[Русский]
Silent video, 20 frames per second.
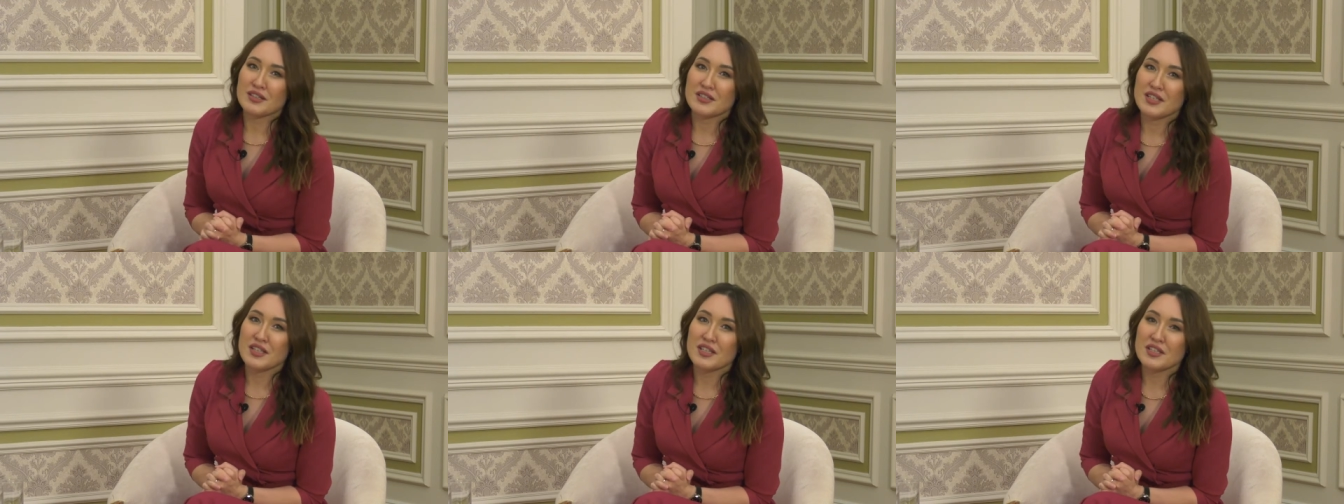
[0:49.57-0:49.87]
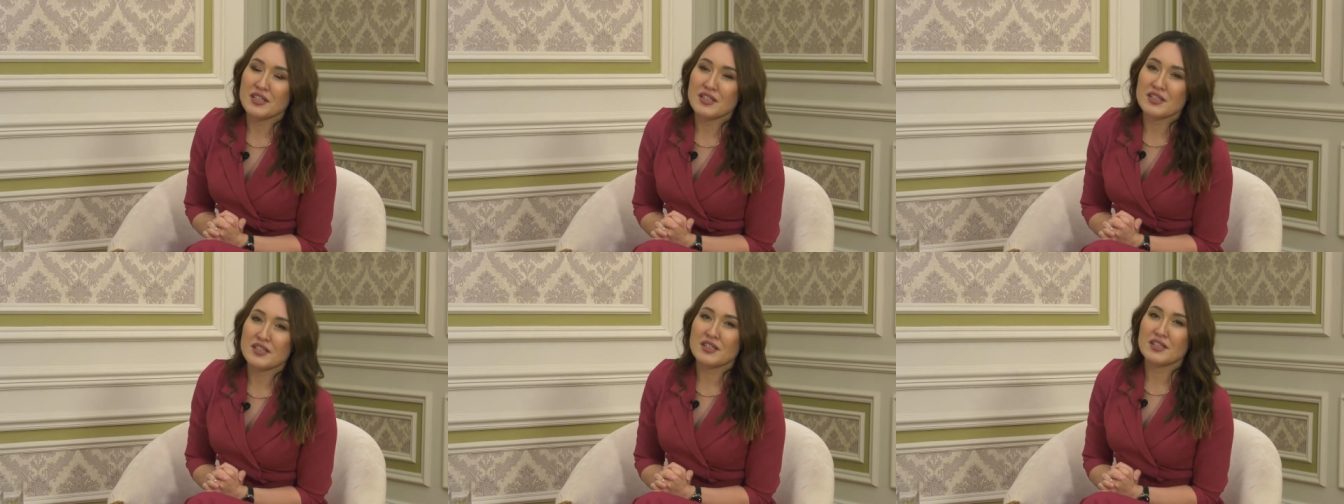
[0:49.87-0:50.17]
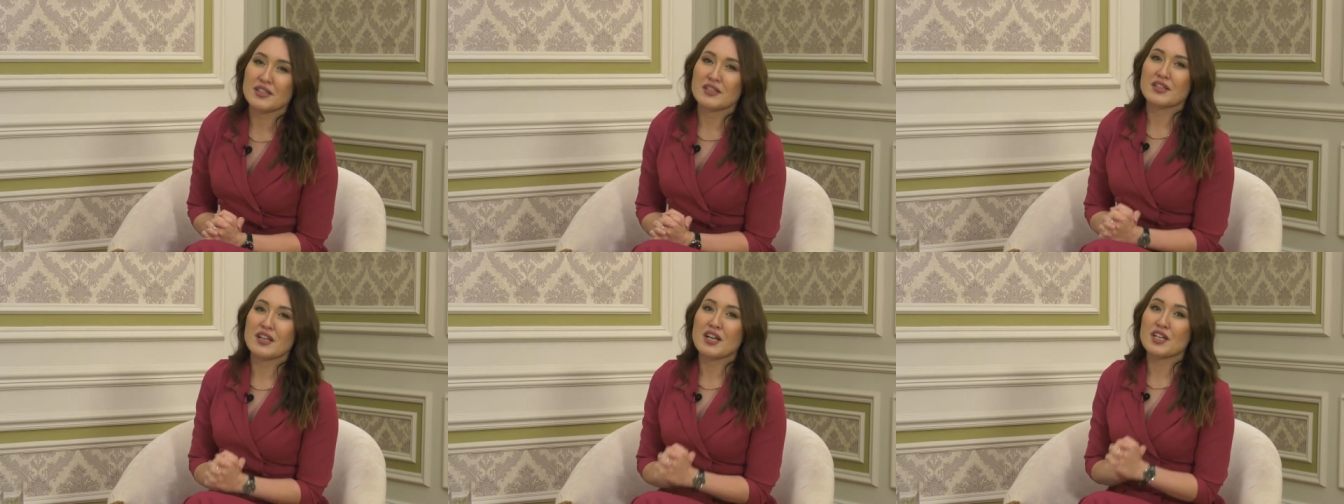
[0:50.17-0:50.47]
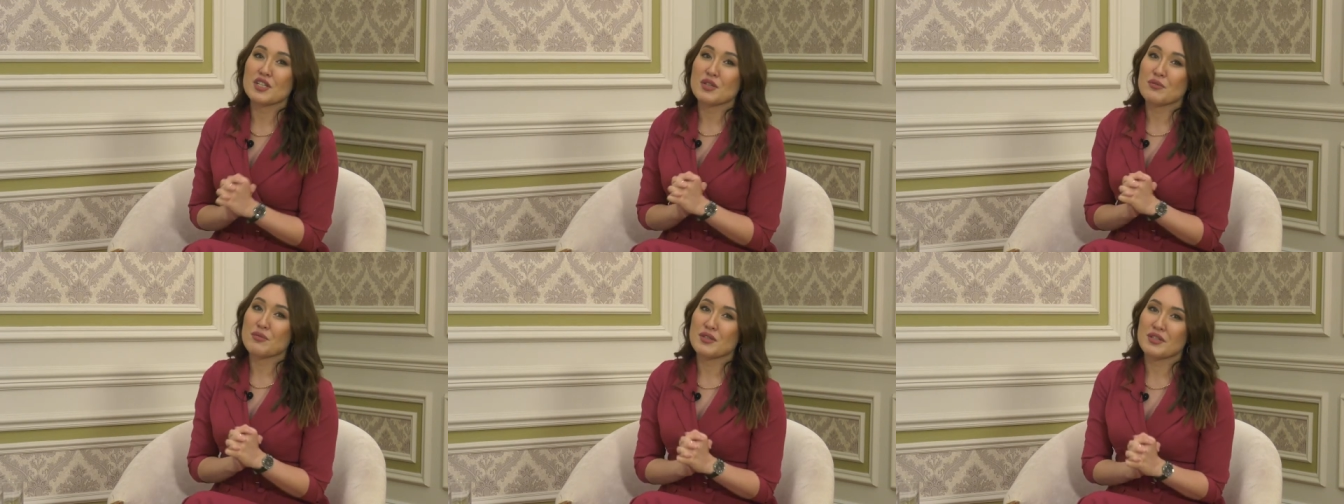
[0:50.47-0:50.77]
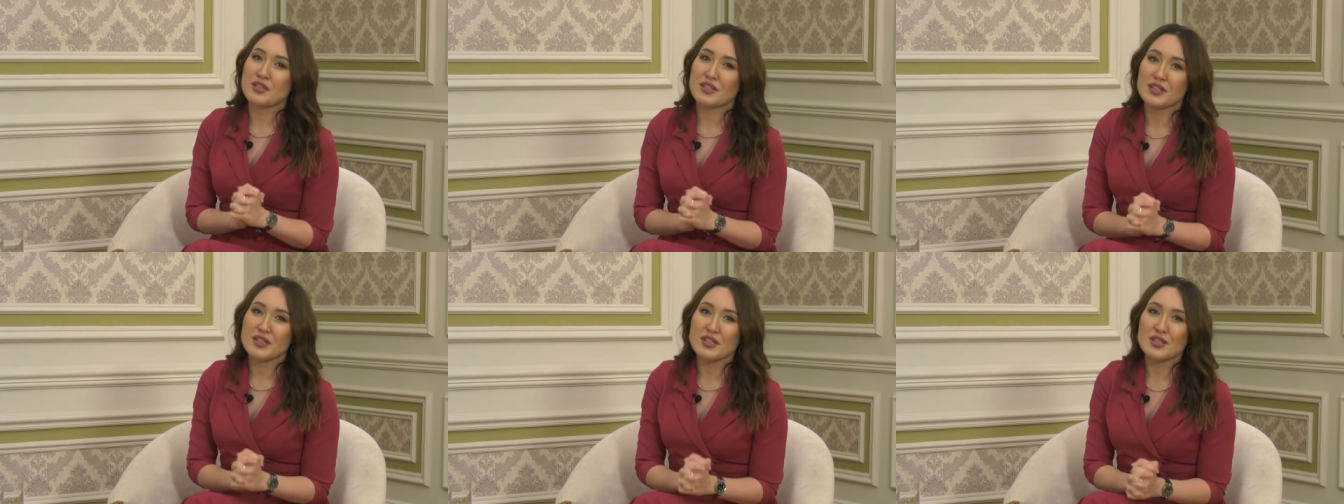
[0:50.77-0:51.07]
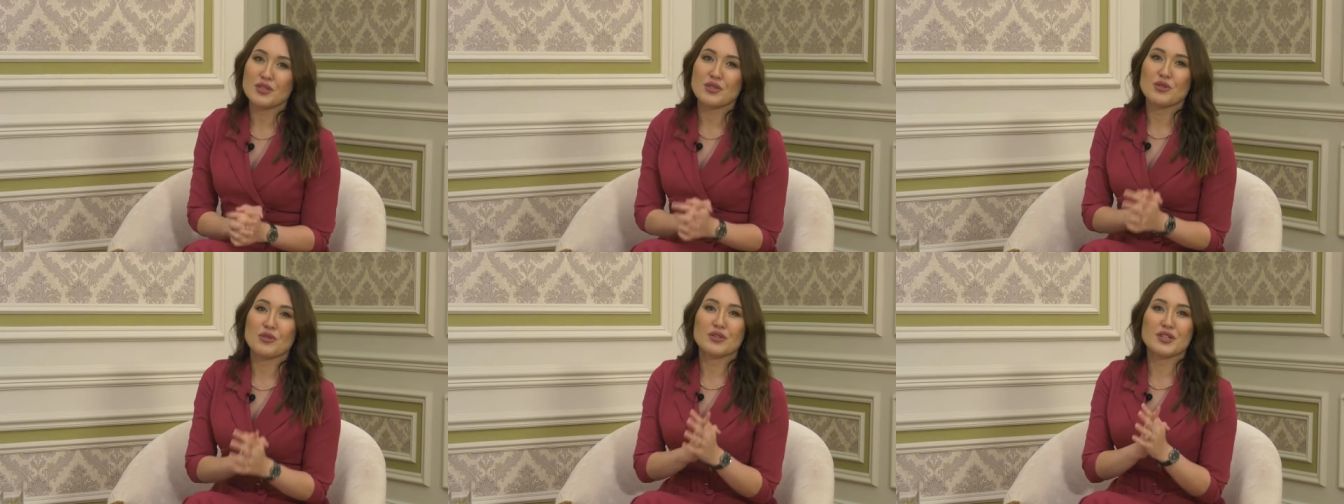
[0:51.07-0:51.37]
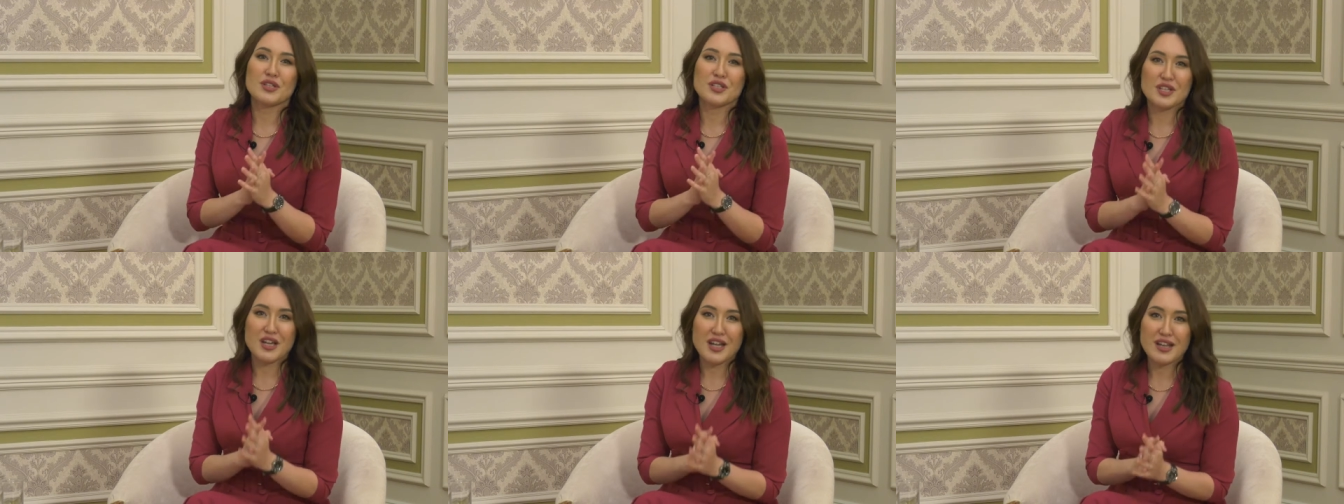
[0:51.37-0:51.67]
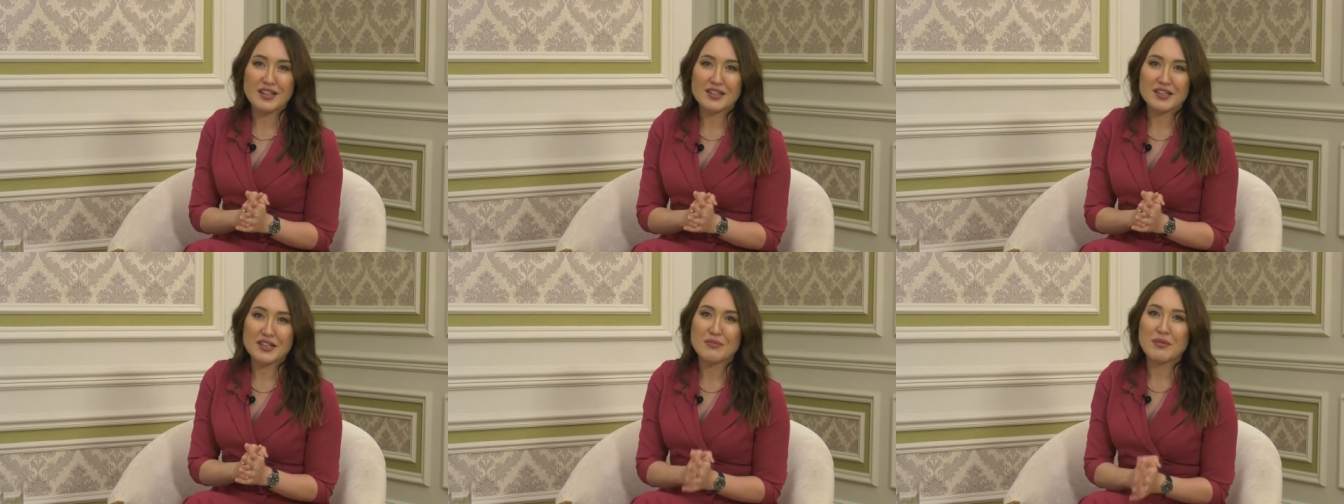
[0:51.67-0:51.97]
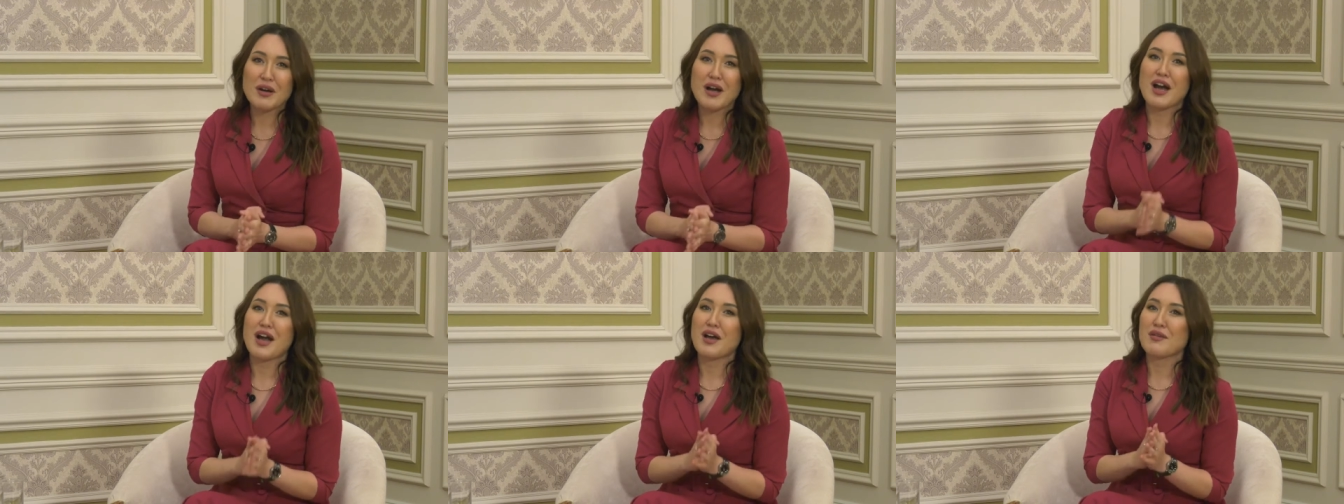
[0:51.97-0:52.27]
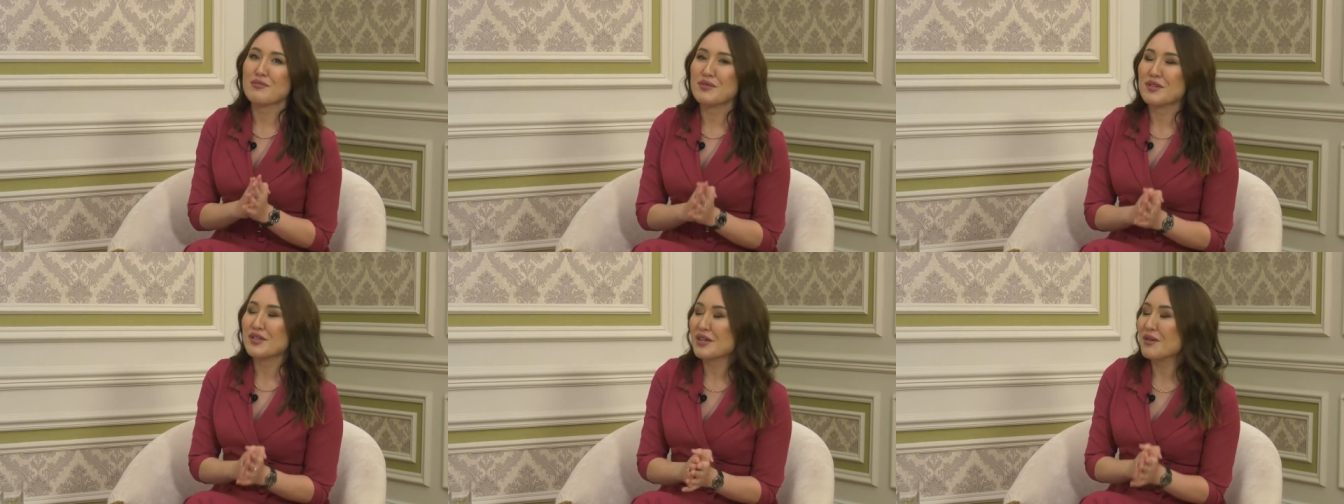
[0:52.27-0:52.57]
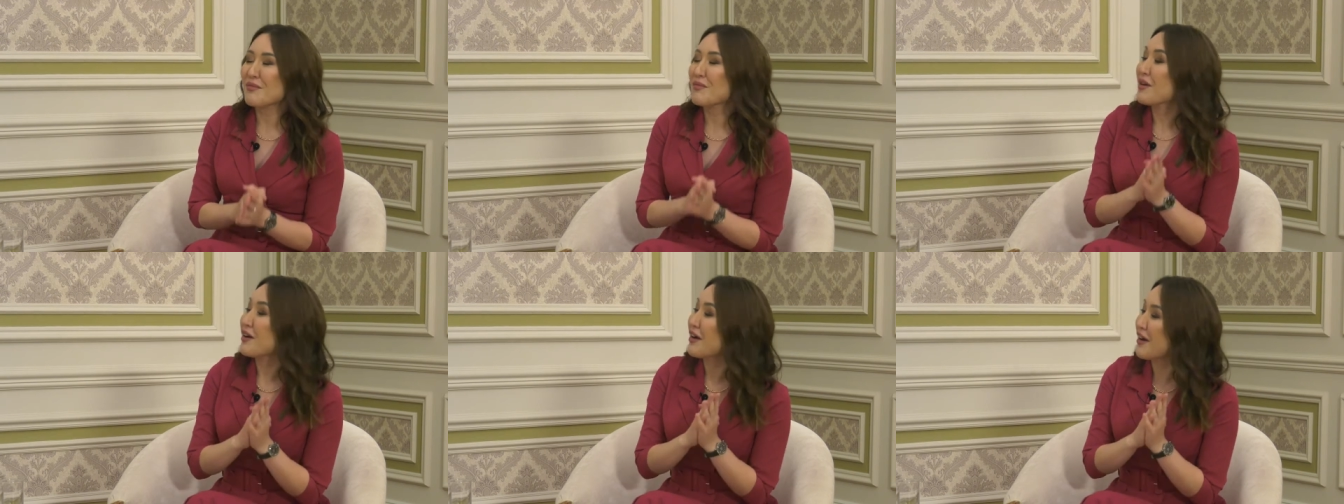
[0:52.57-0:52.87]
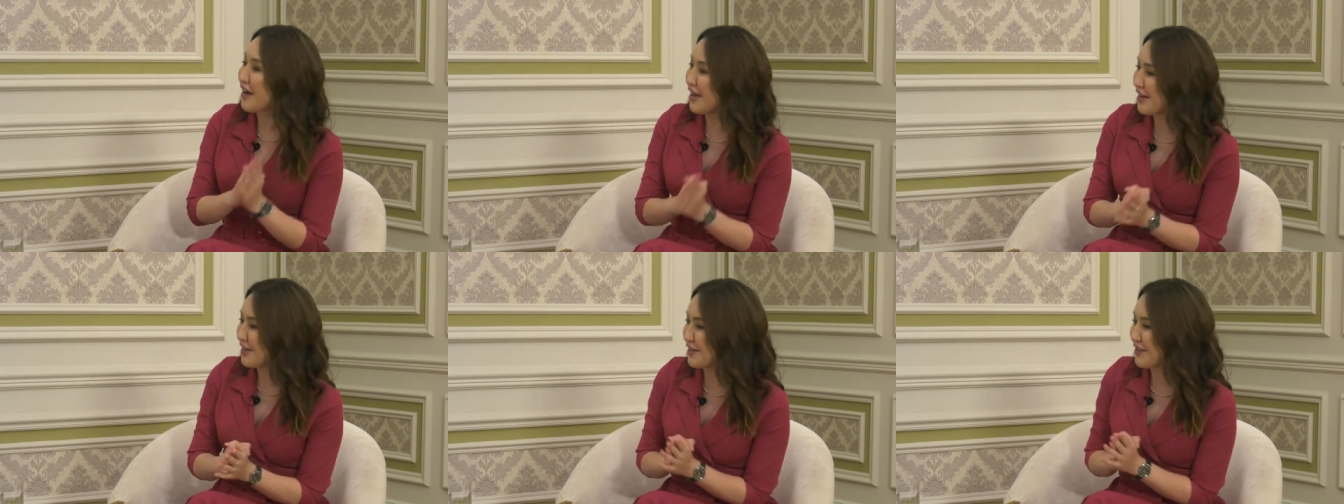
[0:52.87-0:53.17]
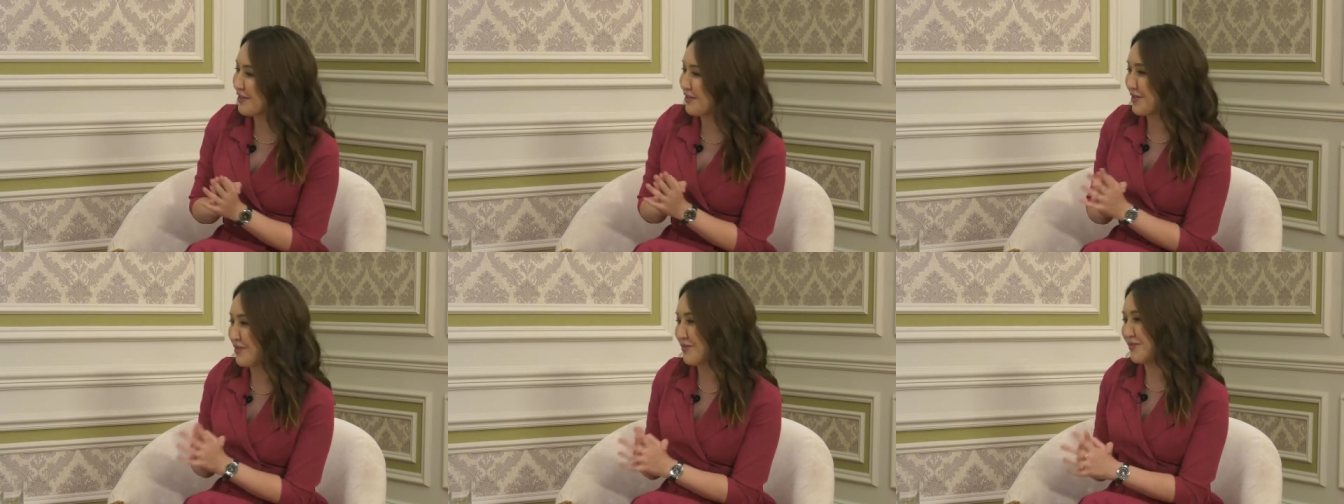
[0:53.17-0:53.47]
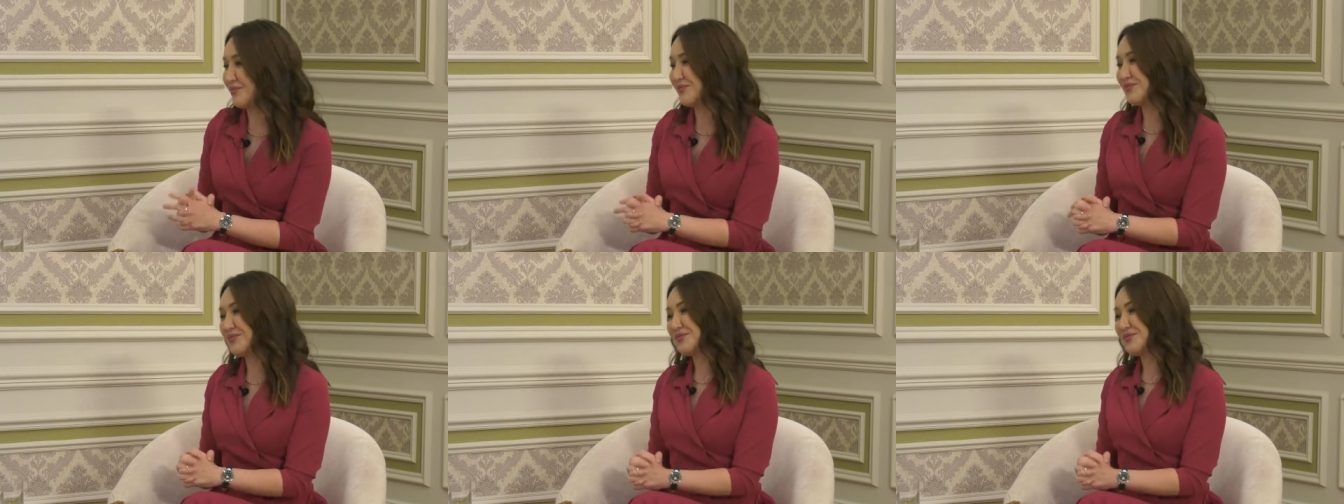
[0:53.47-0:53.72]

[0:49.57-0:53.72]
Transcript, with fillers: деятельности наша беседа с ее начальником Амиром Халиковым.